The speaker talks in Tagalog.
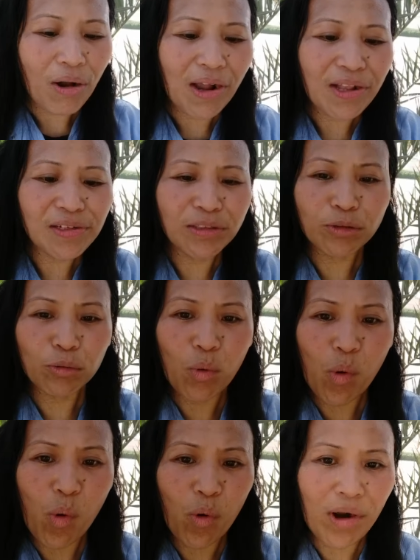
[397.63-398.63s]
kahit
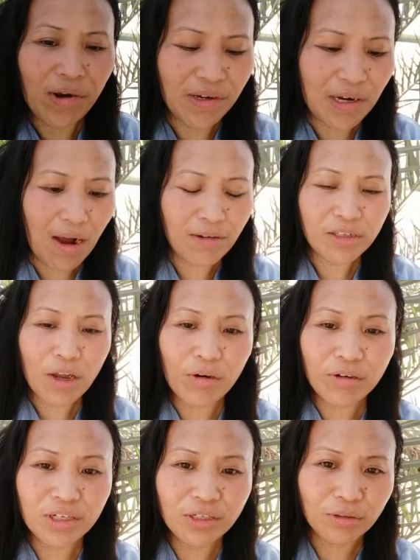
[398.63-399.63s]
ganitong kulay niya ang
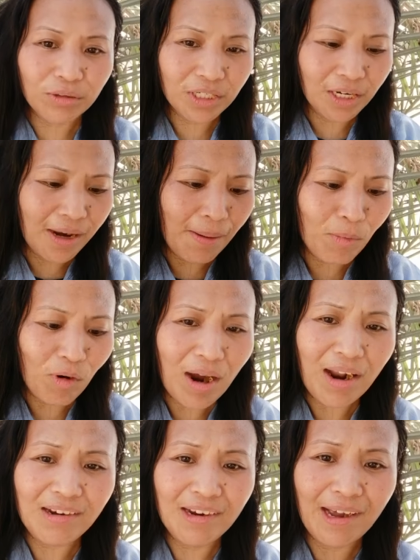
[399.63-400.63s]
tawag dito nila
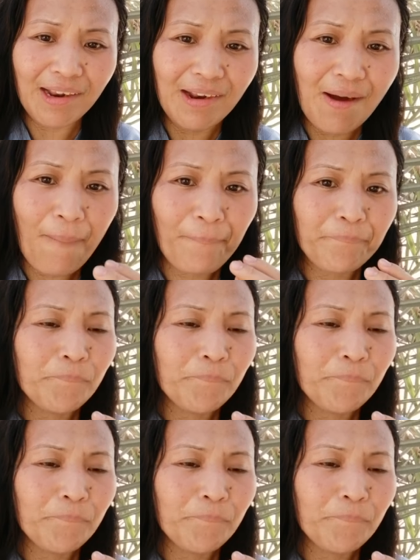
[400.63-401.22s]
mukallal